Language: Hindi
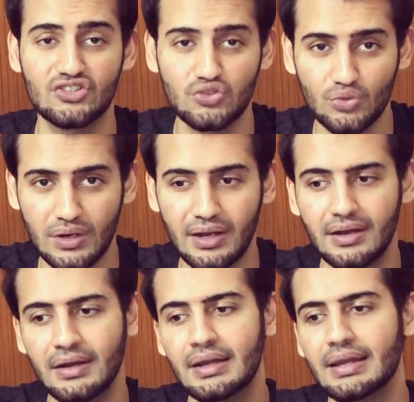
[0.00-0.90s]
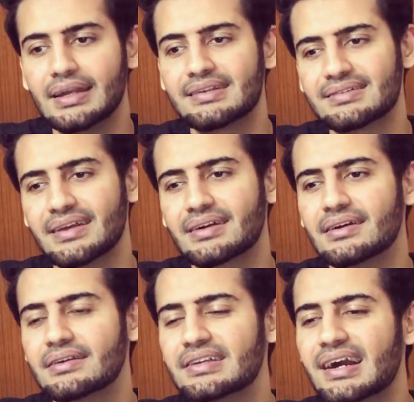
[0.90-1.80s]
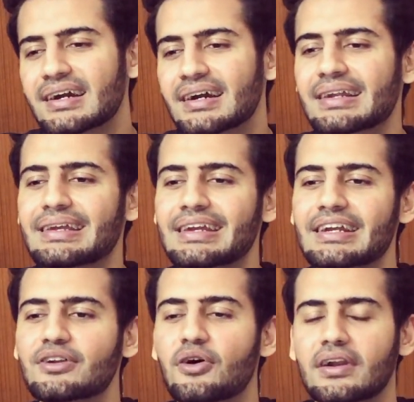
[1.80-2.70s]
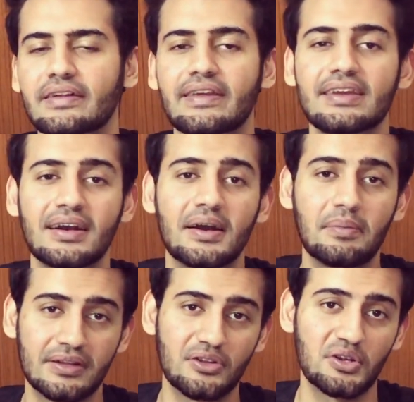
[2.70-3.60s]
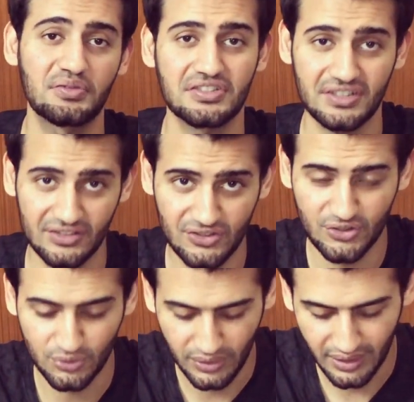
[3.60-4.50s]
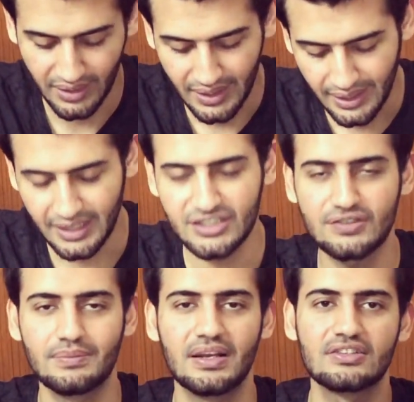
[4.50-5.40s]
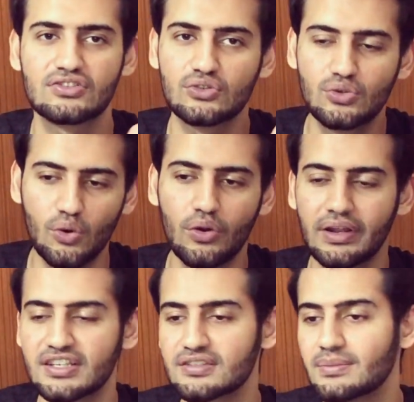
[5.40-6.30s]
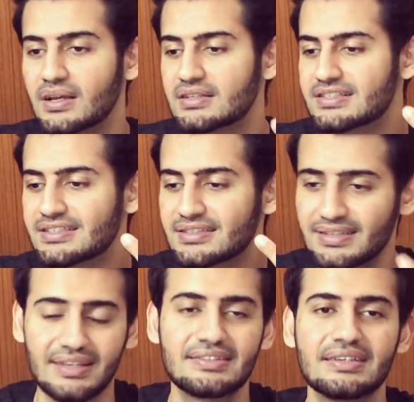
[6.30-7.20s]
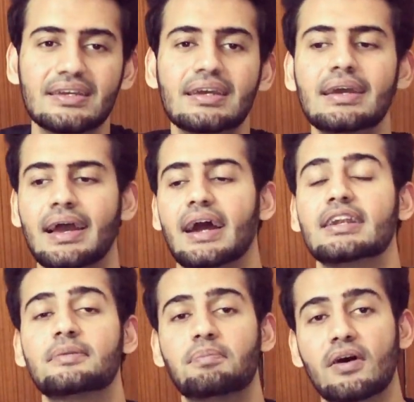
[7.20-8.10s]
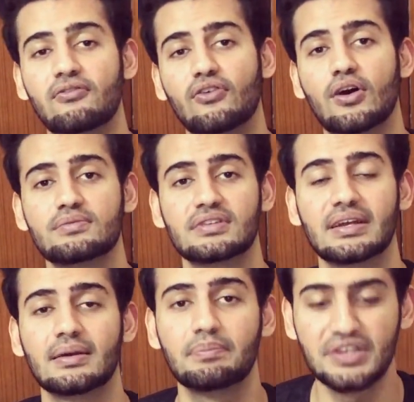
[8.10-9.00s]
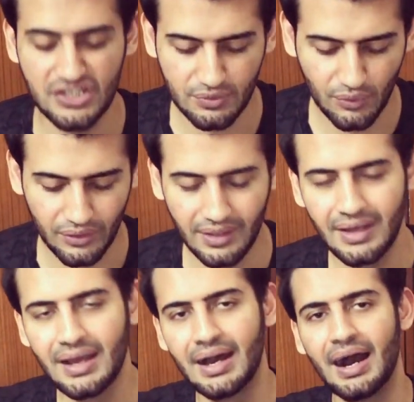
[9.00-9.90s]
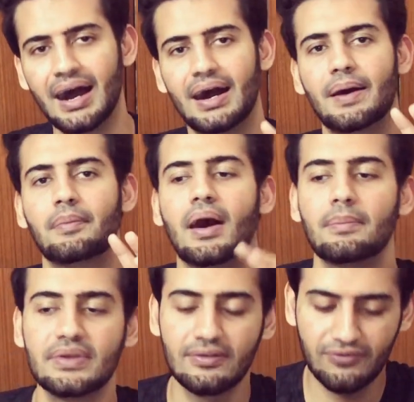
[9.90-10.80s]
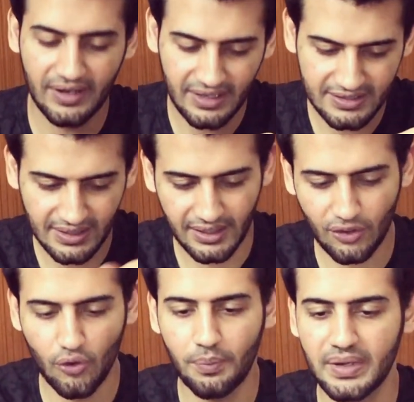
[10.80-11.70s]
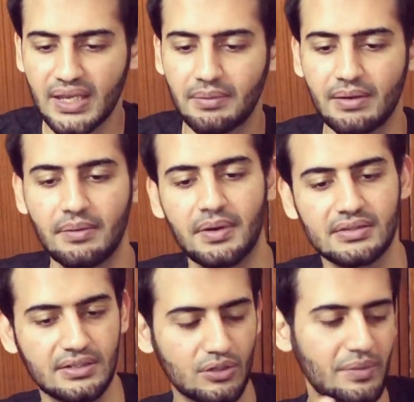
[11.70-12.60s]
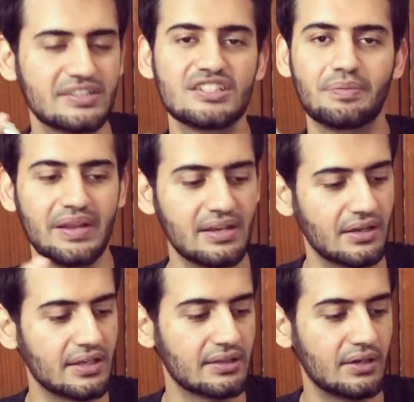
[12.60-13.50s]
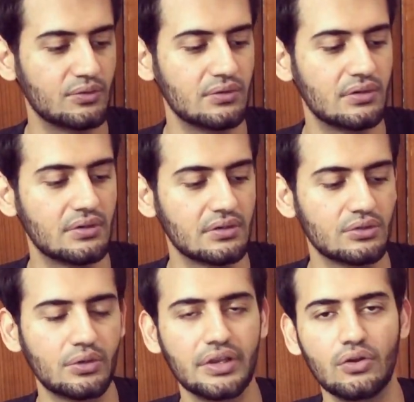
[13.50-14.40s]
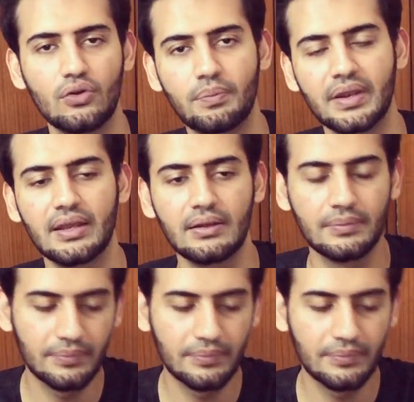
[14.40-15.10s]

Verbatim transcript: shura it is like a younger kid or rather younger brother of rasashi shura it smells good it smells sexy and it performs like a beast mode हाँ अब ये फ्रेग्रेंस अगर ओपनिंग के बारे में बात करूँ मैं इसे स्प्रे कर लेता हूँ तो इन ओपनिंग